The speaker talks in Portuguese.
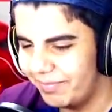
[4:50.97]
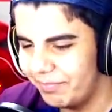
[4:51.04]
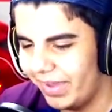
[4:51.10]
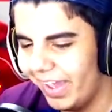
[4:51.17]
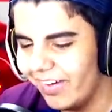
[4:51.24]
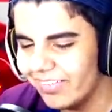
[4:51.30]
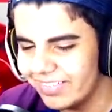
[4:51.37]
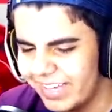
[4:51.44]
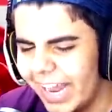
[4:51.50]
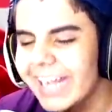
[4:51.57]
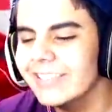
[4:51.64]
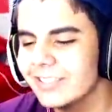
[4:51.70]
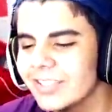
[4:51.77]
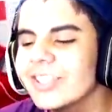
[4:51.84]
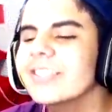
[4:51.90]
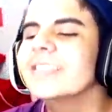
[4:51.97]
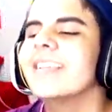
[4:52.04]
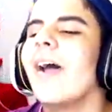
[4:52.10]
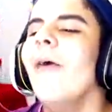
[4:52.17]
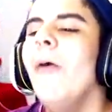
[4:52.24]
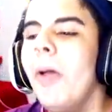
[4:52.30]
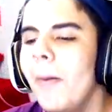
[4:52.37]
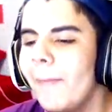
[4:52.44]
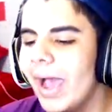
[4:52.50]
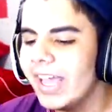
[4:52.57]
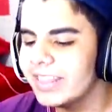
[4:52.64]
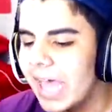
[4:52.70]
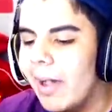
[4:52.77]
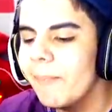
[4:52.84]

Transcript: Meu Deus do céu. Mas tá,